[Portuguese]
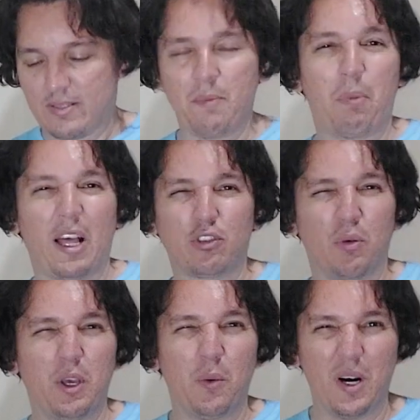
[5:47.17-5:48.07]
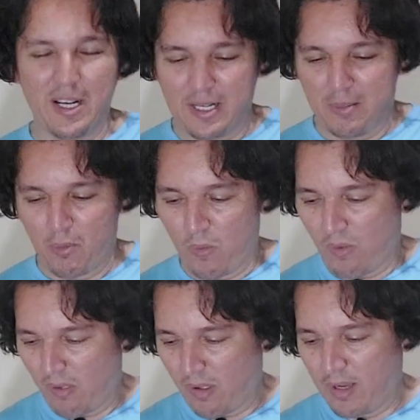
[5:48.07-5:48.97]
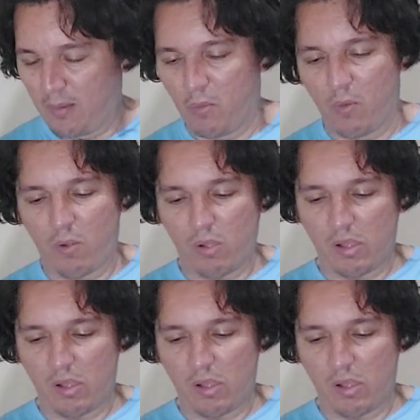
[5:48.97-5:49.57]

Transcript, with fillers: Esse plástico que eu amo, amo.